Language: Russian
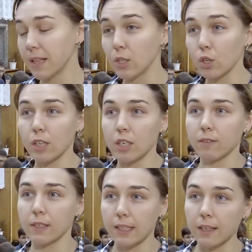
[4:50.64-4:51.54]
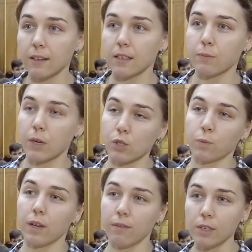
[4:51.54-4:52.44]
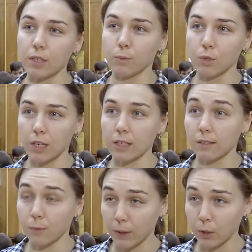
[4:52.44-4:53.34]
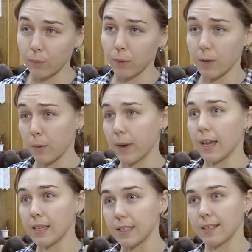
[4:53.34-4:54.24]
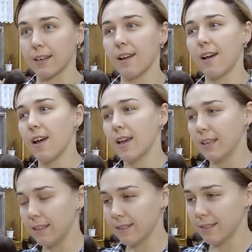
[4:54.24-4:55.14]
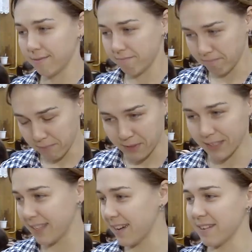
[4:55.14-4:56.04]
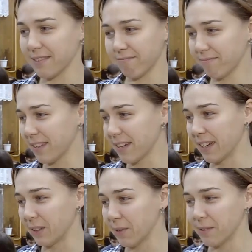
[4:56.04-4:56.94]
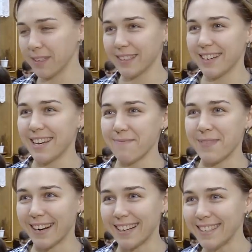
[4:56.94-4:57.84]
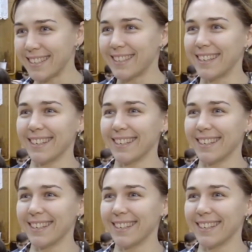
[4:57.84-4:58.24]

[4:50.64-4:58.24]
Молодежь нашего цеха с большим удовольствием участвует в подобных мероприятиях. И мы всегда готовы приходить,